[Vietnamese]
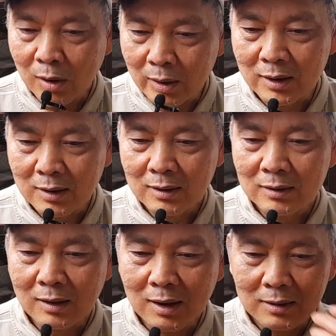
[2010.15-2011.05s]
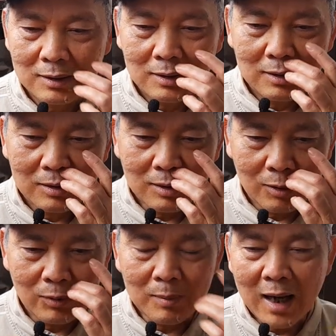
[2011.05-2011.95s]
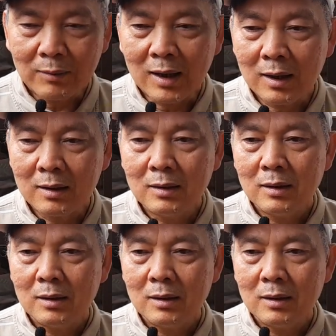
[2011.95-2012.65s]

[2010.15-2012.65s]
tôi đó còn quỹ ban vậy